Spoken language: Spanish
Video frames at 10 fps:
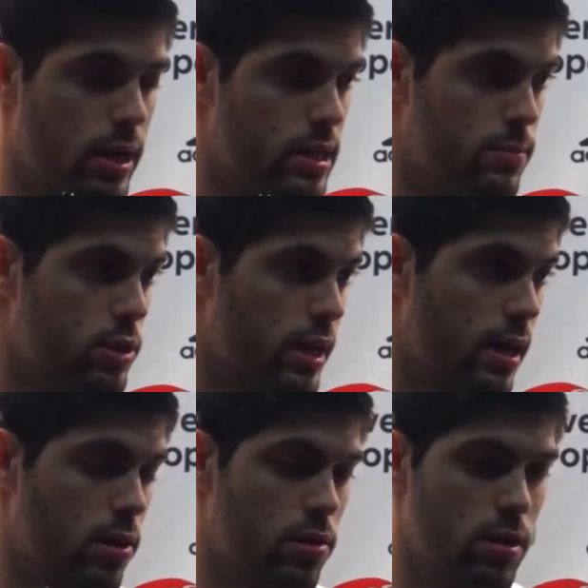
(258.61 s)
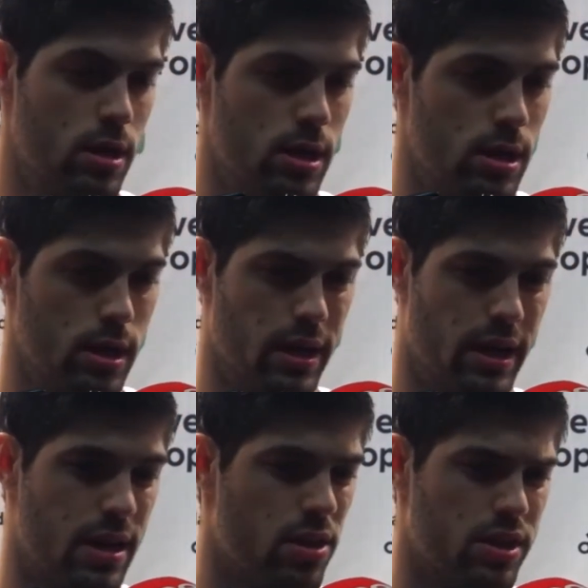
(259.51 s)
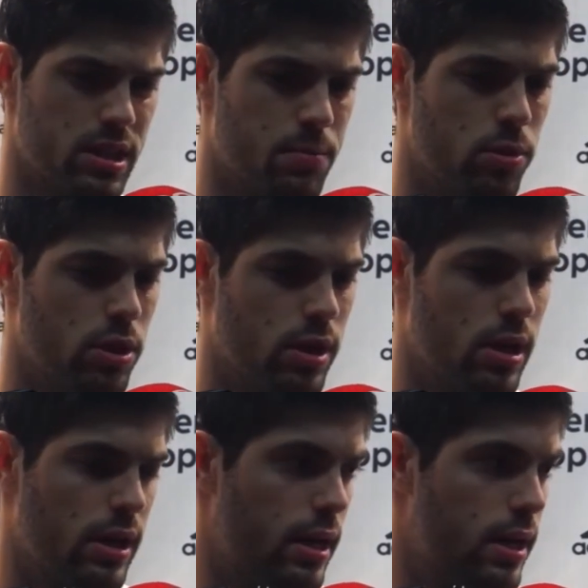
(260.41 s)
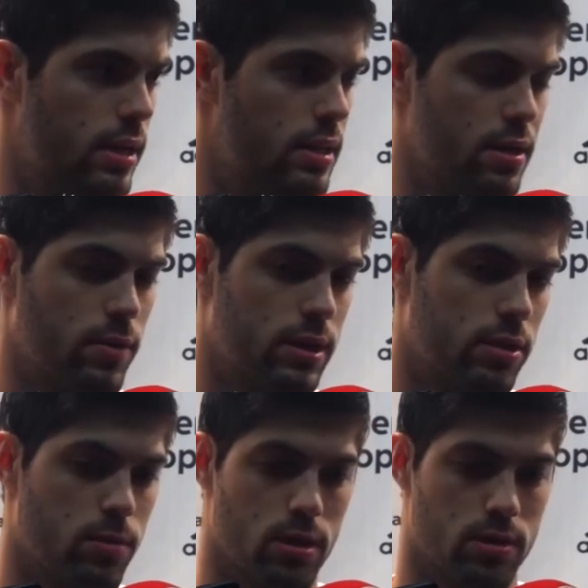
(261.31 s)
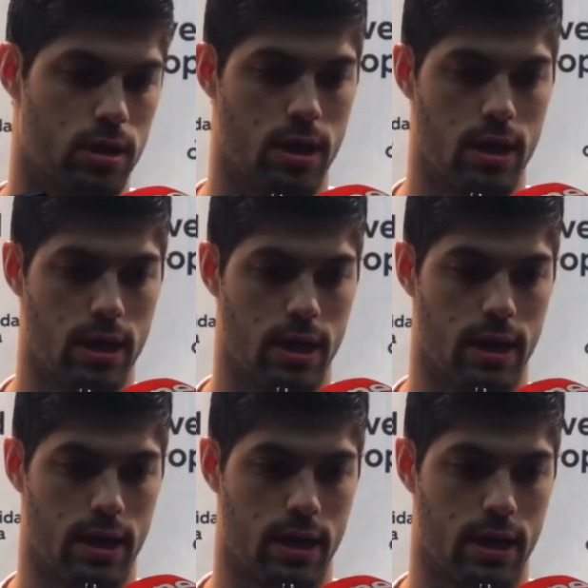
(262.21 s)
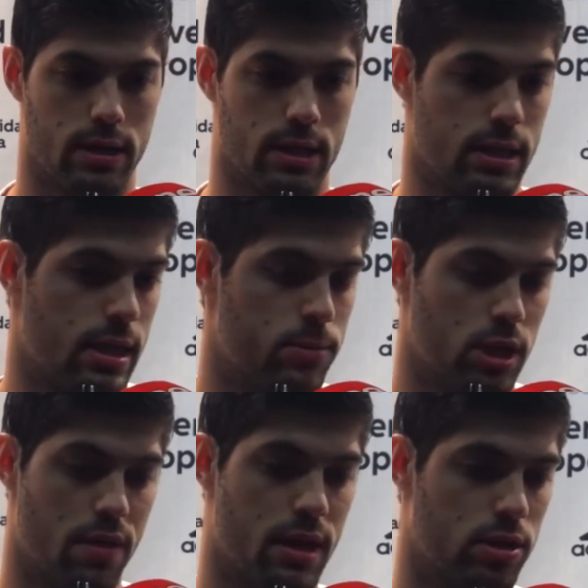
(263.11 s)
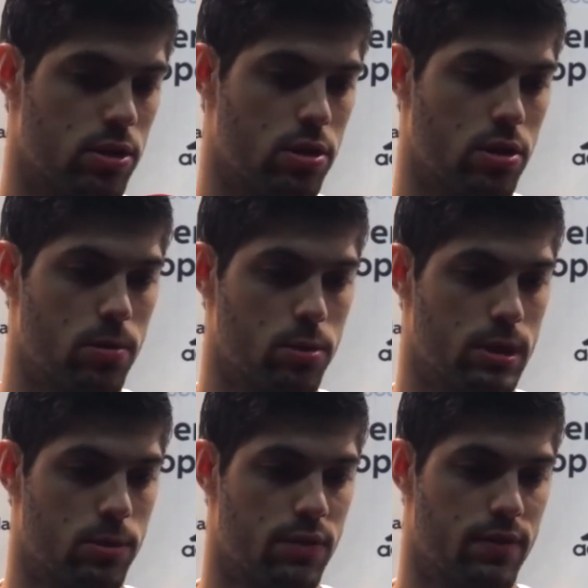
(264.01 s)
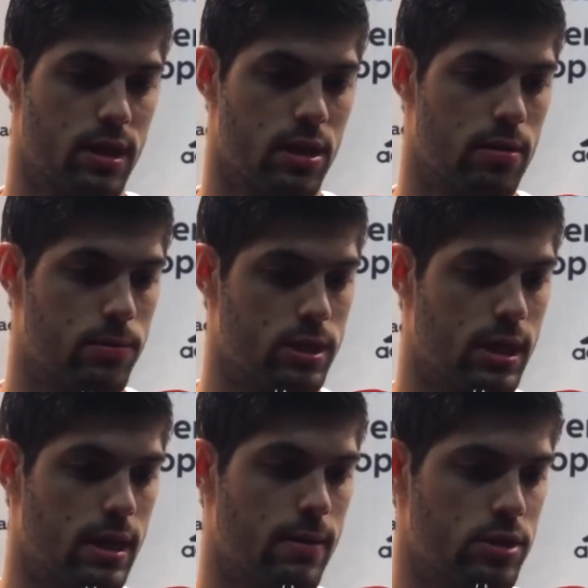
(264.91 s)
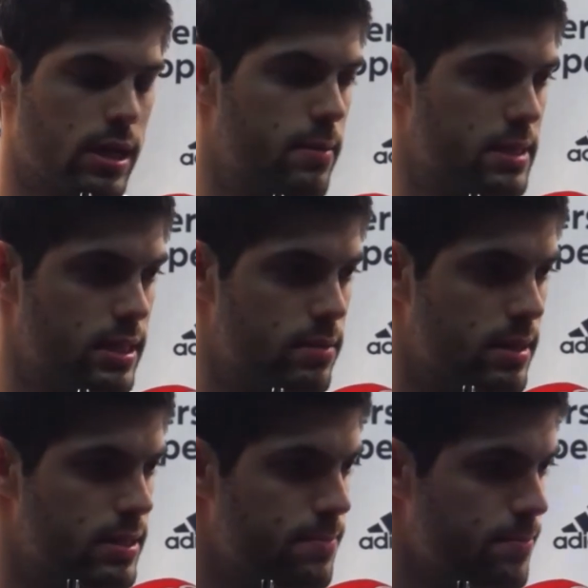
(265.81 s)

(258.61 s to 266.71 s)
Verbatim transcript: porque les hemos dejado en 15, 16 puntos en el, en el tercer cuarto y bueno, eh, si tenemos acierto no, como estamos defendiendo, vamos a, vamos a ganar bastantes más.